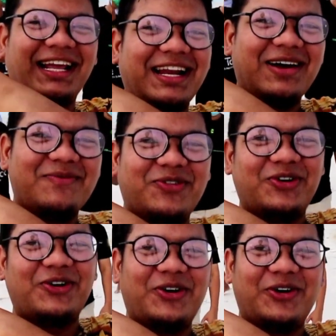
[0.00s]
Ini ada
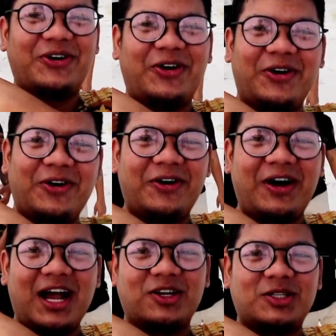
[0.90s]

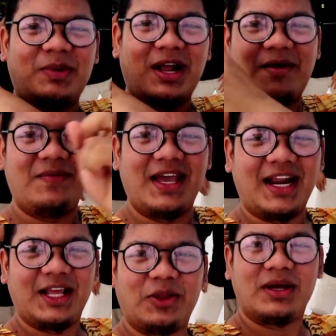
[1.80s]
Bro Agus
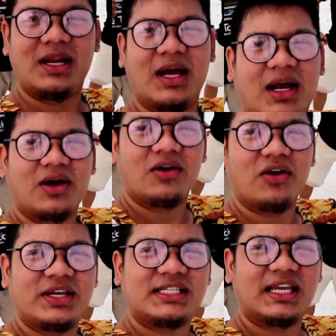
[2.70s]
Panggabean, itu ada
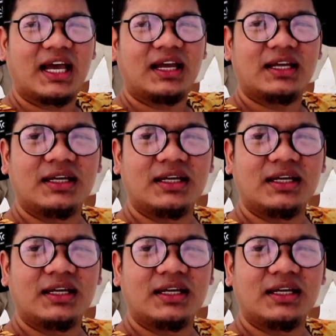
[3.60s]
Kolois ya.